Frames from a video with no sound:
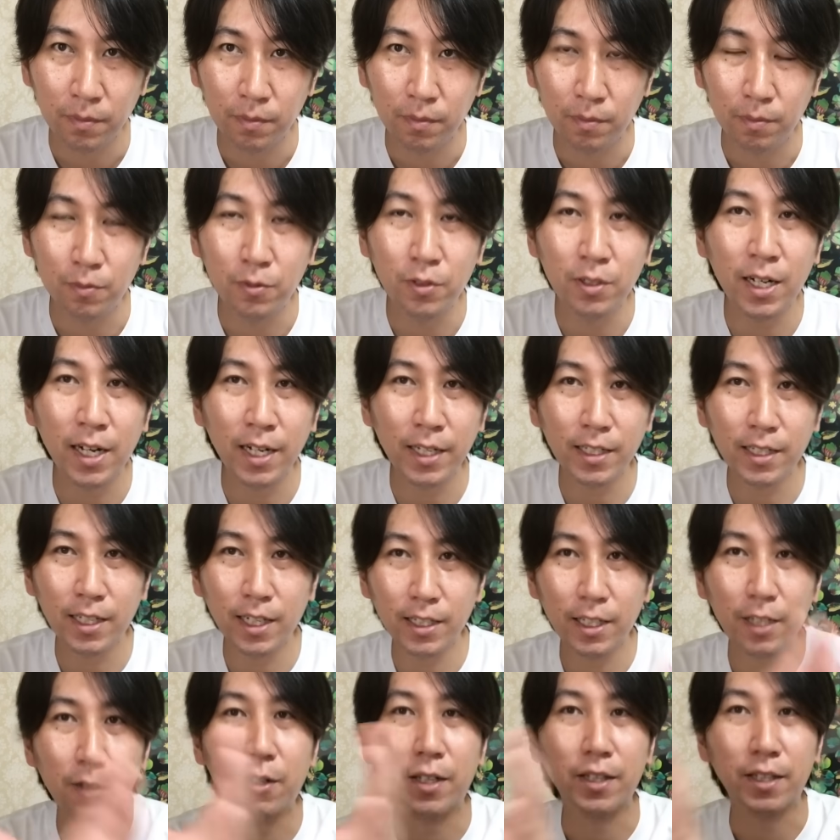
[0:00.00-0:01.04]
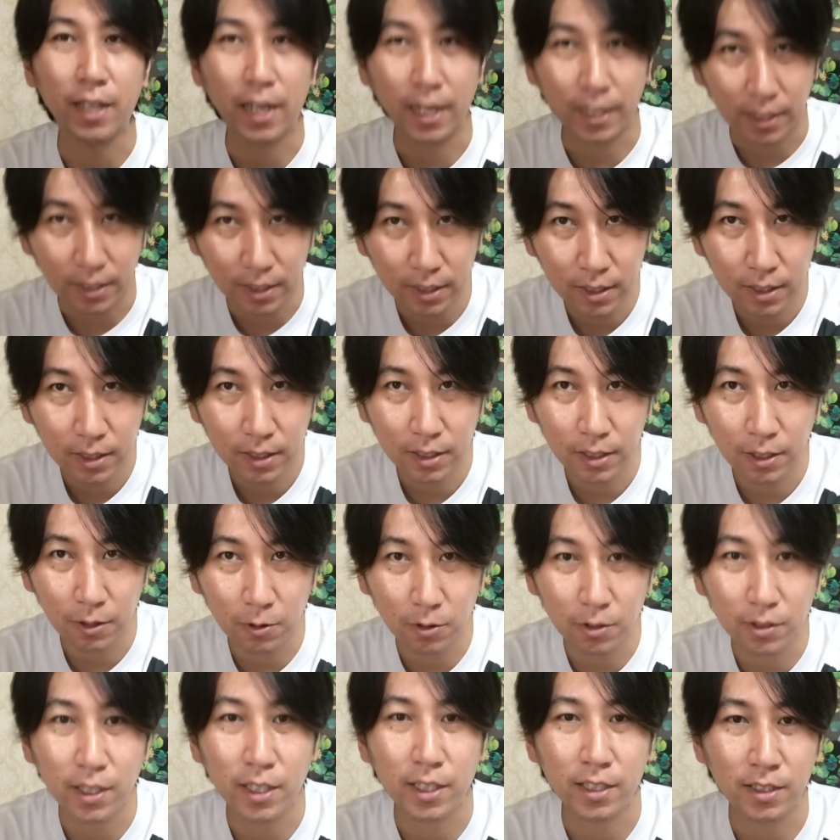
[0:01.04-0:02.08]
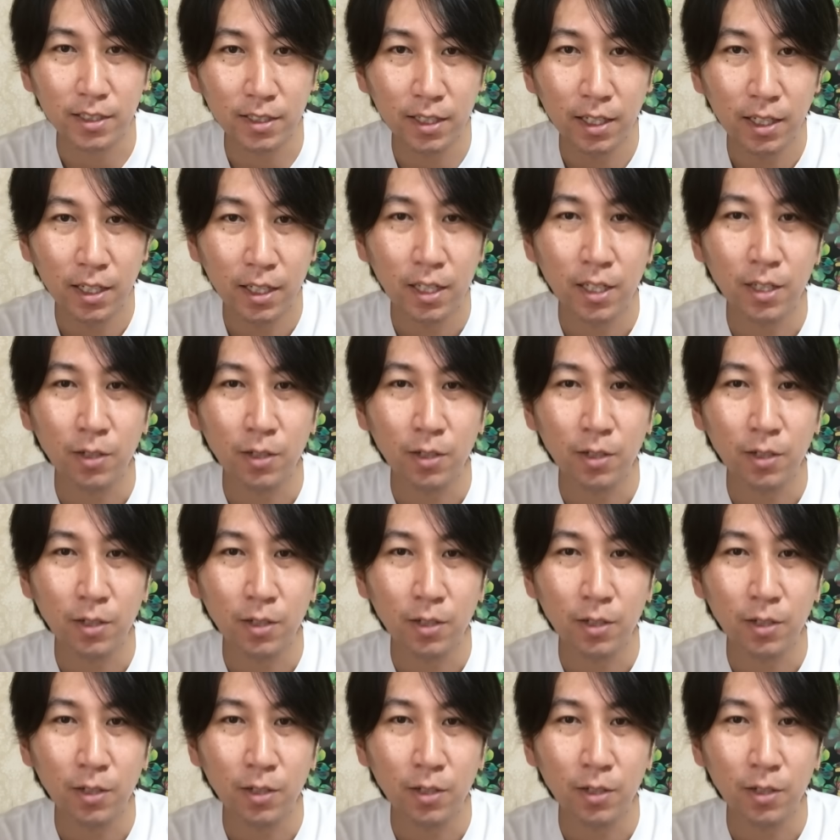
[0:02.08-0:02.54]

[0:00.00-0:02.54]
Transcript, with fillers: 無害化ではないってことなんですね